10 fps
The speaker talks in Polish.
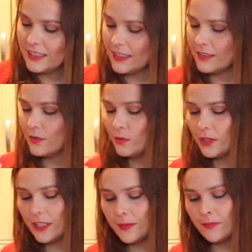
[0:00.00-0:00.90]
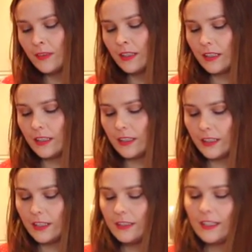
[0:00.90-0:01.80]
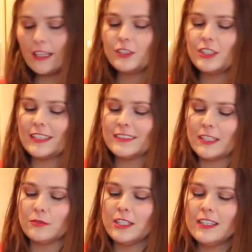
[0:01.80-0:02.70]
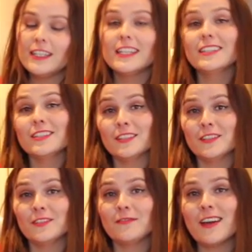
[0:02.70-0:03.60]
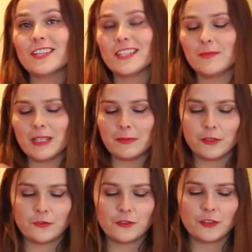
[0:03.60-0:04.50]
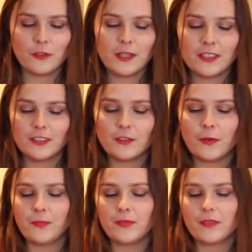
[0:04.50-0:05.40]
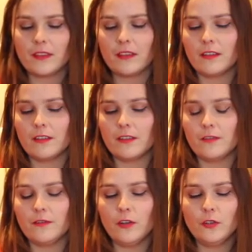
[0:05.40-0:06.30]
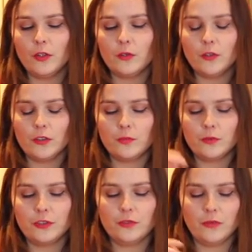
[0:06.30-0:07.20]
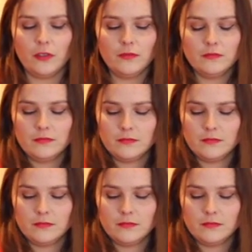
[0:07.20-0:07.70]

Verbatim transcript: Jest cukier e, i teraz czas na nutellę. Ważne, żeby nam się to wszystko ładnie z tą e, wodą rozpuściło.